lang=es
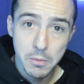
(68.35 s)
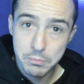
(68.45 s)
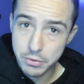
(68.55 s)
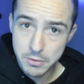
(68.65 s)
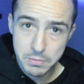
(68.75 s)

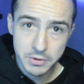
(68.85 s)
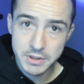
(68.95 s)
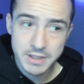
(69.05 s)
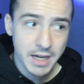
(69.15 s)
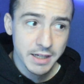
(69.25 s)
por
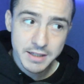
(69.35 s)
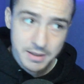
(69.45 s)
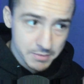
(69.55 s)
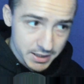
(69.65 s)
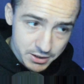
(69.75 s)
protestar que
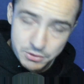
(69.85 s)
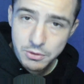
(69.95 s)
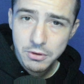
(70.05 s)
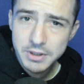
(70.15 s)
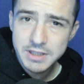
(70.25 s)

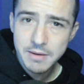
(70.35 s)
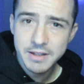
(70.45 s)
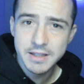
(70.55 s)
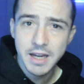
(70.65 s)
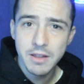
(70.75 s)
Bastón
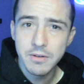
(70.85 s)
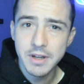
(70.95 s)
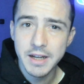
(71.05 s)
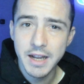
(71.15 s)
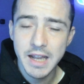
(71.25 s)
estaba tirado
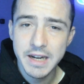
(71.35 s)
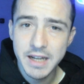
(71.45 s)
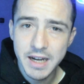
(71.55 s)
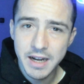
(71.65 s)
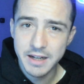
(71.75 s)
en el
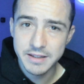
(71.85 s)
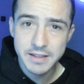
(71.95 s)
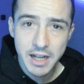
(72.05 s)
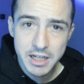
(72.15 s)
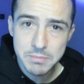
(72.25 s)
área
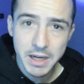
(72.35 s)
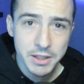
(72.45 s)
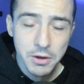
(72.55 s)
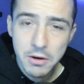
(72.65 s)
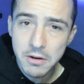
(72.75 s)
del
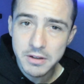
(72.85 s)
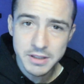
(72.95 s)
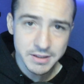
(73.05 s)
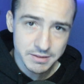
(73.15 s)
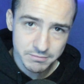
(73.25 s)
español
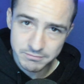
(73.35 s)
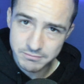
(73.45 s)
y